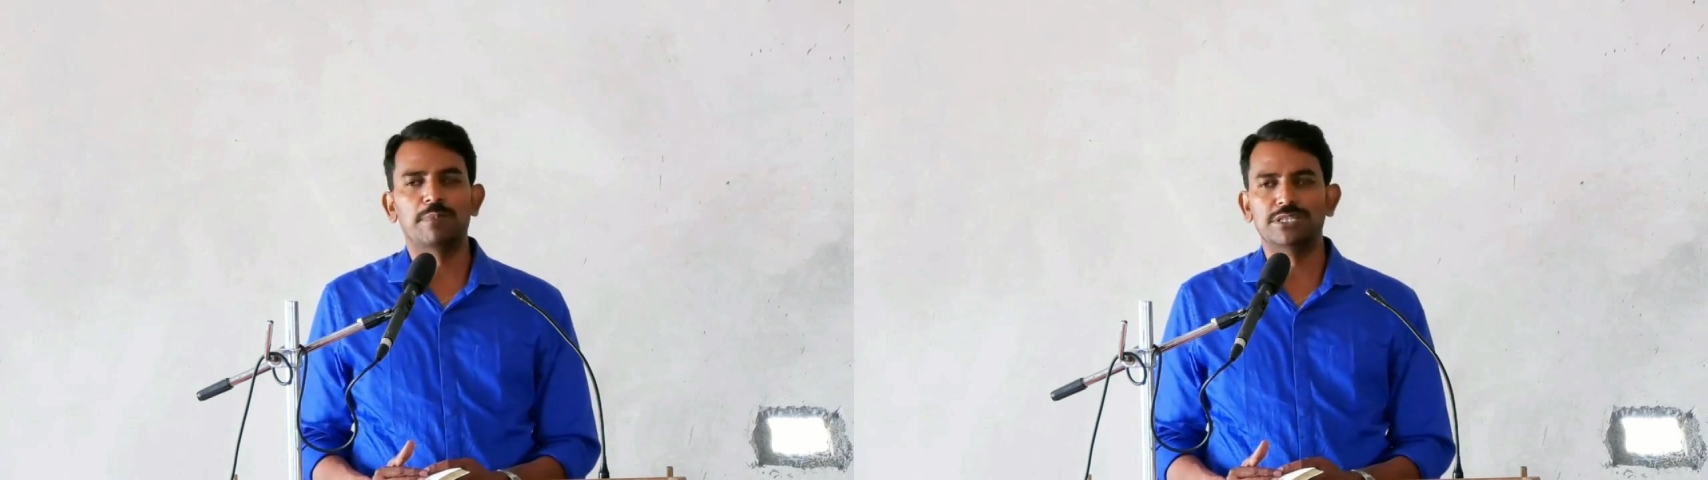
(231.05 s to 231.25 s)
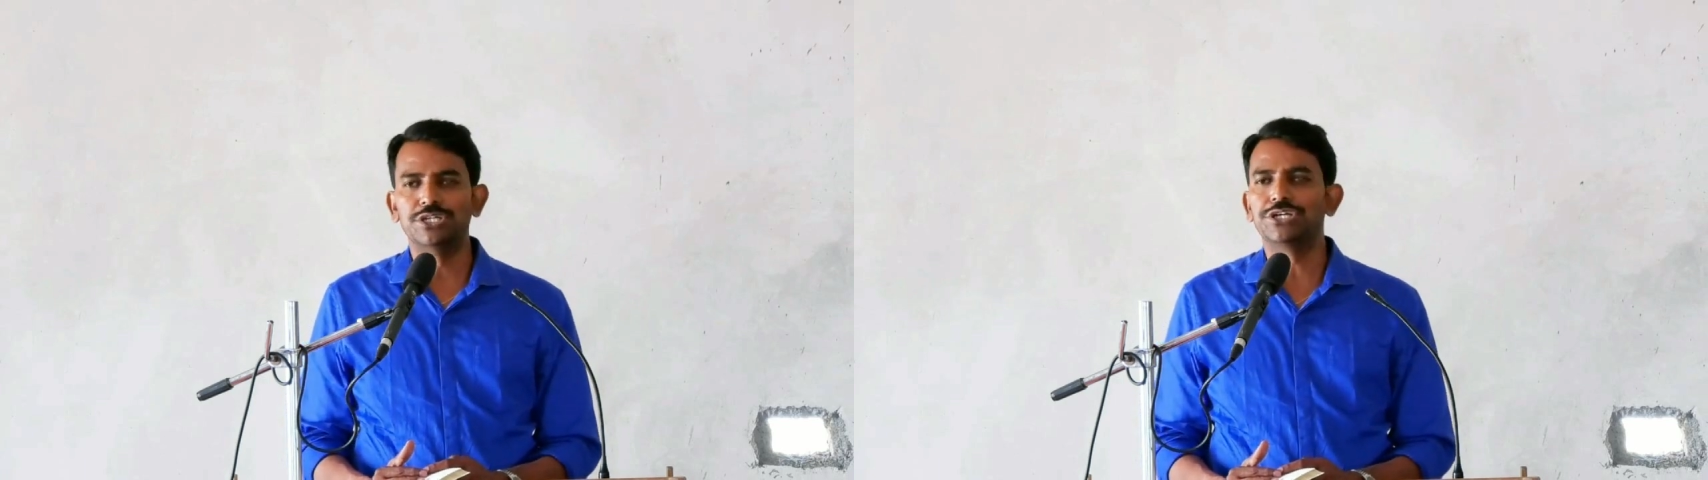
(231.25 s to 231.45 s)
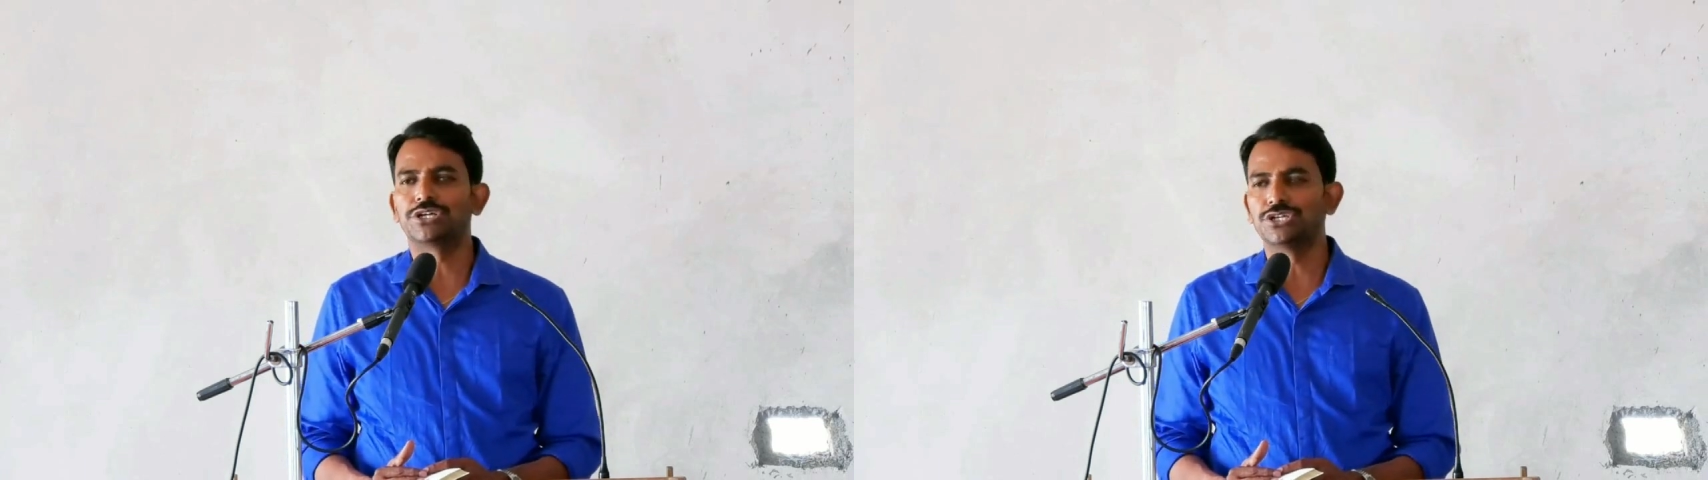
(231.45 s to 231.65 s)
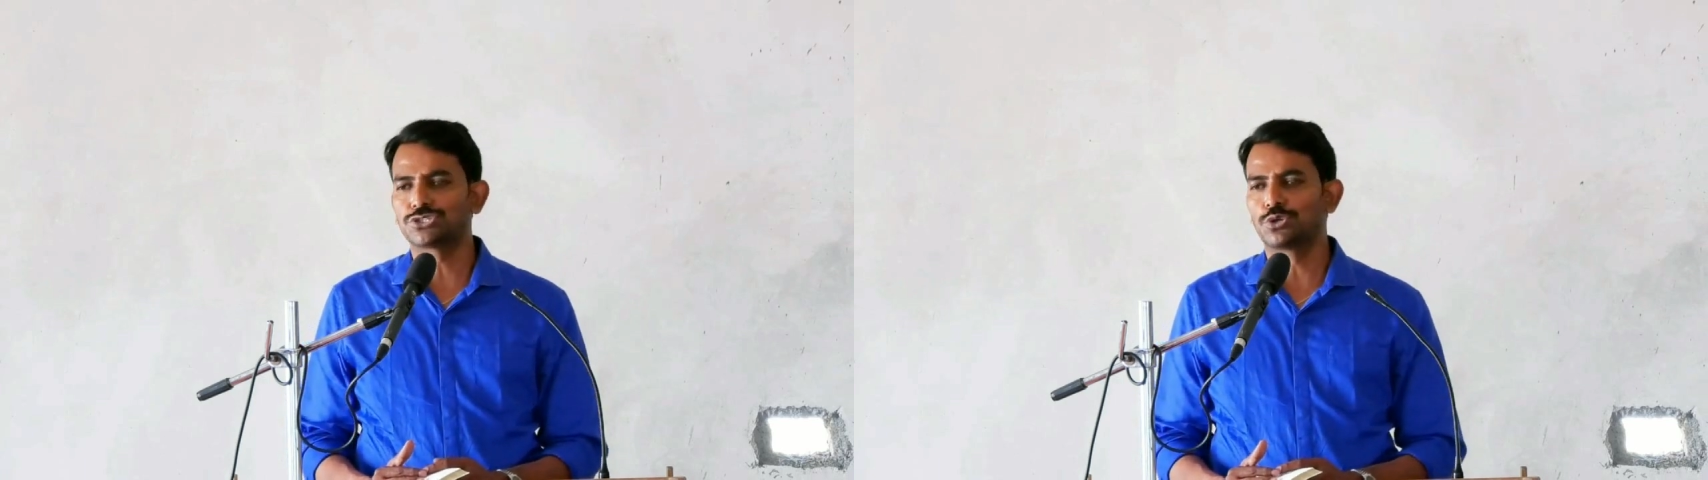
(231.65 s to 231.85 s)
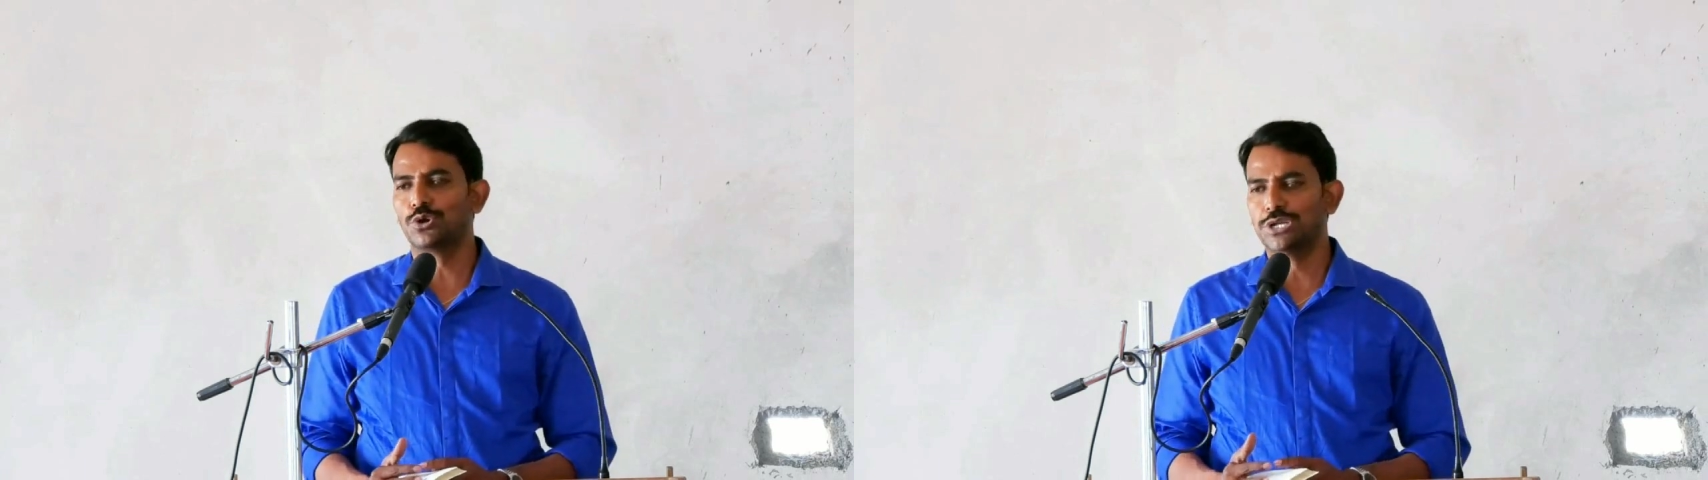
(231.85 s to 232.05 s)
మందిని
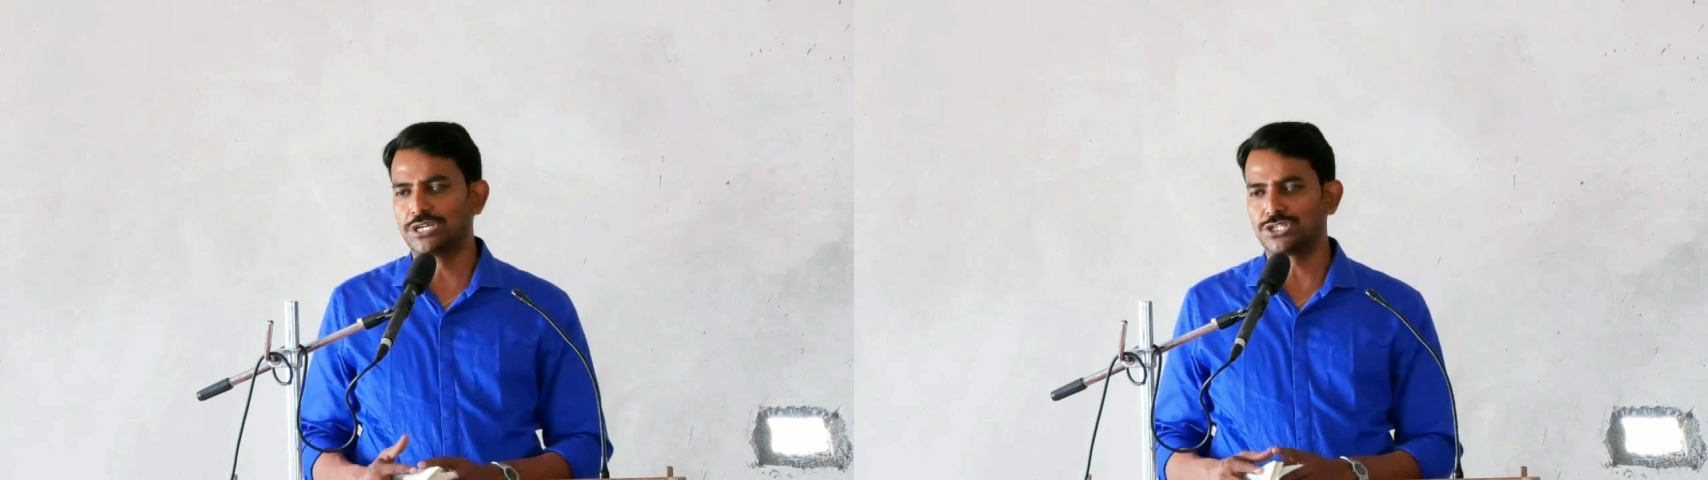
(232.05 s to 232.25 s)
క్రీస్తులోనికి